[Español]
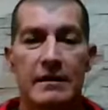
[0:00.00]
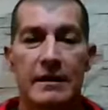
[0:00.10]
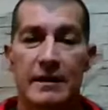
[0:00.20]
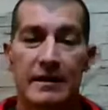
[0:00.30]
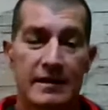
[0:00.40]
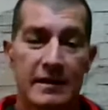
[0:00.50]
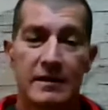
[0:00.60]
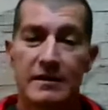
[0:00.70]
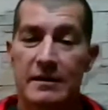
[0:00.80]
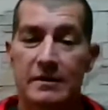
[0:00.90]

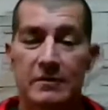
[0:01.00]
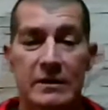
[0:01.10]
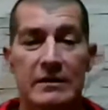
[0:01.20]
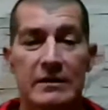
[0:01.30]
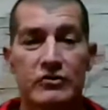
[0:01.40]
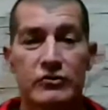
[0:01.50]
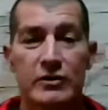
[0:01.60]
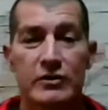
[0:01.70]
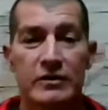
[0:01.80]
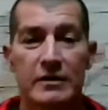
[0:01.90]
Argentina, irte a vivir a Estados
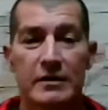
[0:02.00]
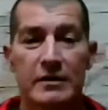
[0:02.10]
Unidos, que,